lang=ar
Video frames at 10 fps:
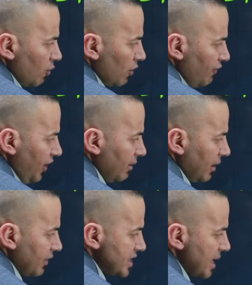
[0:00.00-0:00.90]
والفعل
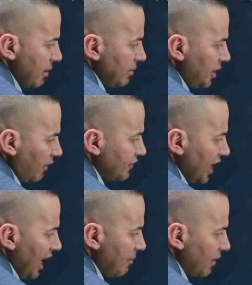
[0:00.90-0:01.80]
ماضي زي ما بنعرف
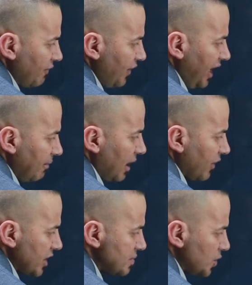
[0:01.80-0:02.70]
دائما فعل
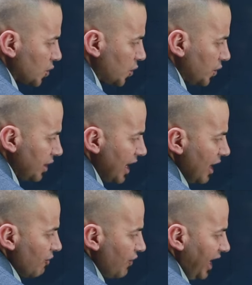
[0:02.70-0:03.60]
ماضي ايش بده يكون
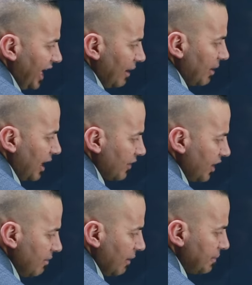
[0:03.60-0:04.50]
فعل
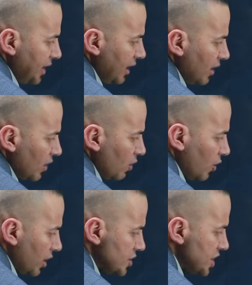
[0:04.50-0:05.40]
ماضي مبني
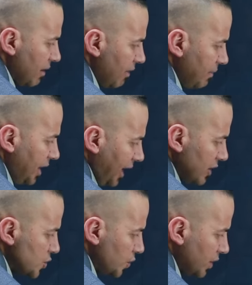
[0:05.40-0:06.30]
هون جاء مبني على شو